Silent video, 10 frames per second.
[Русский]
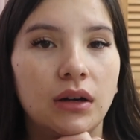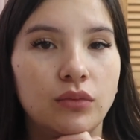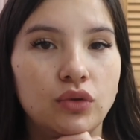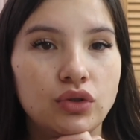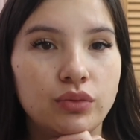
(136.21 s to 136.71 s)

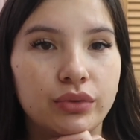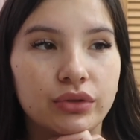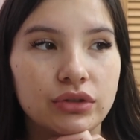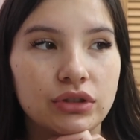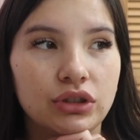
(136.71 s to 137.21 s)
Муж
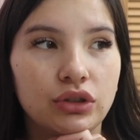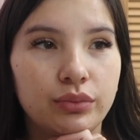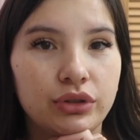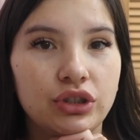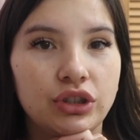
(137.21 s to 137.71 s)
просто ее
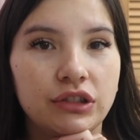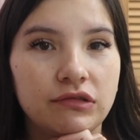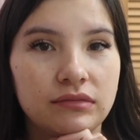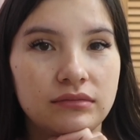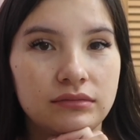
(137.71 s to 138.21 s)

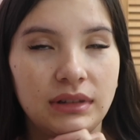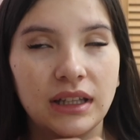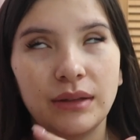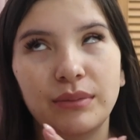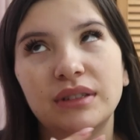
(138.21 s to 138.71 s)
починил.
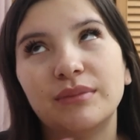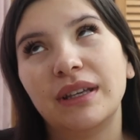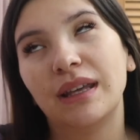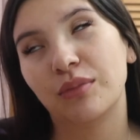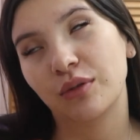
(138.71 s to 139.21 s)
Не без
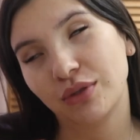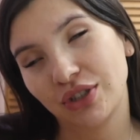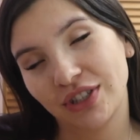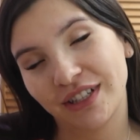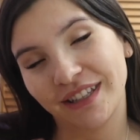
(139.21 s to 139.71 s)
моей
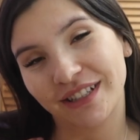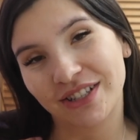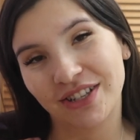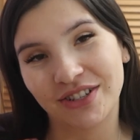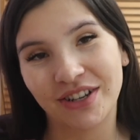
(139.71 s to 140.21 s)
помощи,
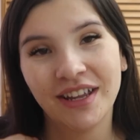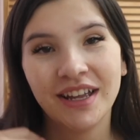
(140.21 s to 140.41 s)
конечно же.